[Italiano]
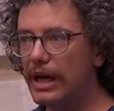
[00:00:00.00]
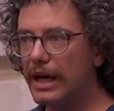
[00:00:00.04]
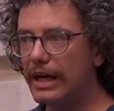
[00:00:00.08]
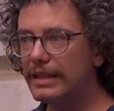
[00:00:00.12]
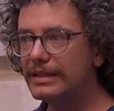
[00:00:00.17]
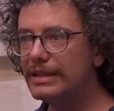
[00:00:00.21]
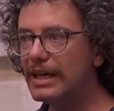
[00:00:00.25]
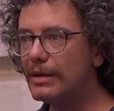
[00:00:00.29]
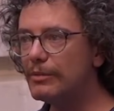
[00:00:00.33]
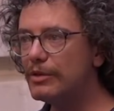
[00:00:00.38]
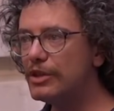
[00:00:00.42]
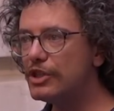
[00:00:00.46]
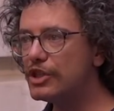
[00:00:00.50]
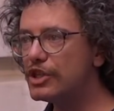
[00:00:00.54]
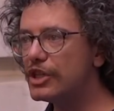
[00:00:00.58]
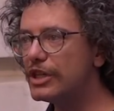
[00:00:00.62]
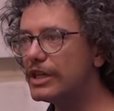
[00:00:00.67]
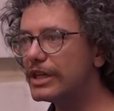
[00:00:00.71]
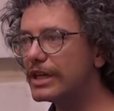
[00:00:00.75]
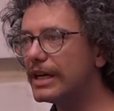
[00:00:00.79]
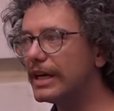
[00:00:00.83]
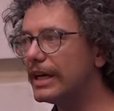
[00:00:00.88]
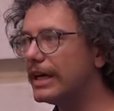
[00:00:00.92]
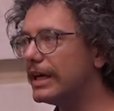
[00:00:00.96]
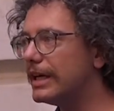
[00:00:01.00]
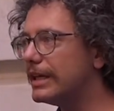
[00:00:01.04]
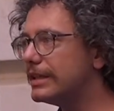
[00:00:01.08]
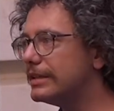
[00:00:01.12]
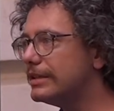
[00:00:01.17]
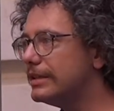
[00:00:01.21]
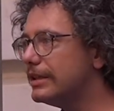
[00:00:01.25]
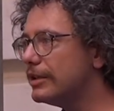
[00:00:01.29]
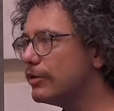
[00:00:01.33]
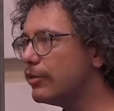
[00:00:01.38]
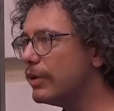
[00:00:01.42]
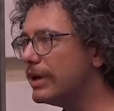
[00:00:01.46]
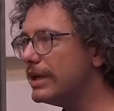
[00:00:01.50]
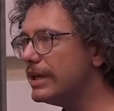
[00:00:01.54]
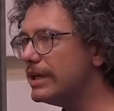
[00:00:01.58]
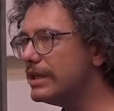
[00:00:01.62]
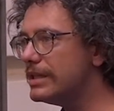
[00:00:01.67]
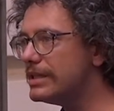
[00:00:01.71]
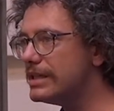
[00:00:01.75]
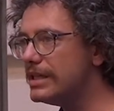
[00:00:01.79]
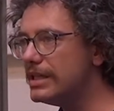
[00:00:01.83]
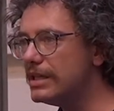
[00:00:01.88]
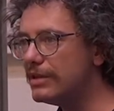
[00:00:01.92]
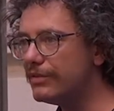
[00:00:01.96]
andiamo in cerca di quei
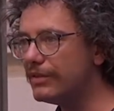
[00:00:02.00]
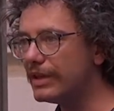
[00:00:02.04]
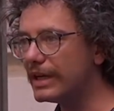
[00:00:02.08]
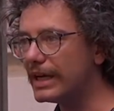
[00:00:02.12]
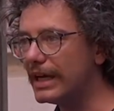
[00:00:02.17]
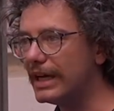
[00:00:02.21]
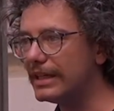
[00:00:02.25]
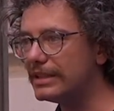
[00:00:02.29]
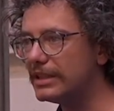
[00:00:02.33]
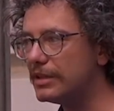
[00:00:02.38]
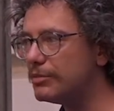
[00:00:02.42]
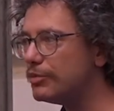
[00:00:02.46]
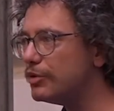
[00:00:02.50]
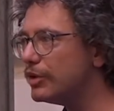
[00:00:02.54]
significati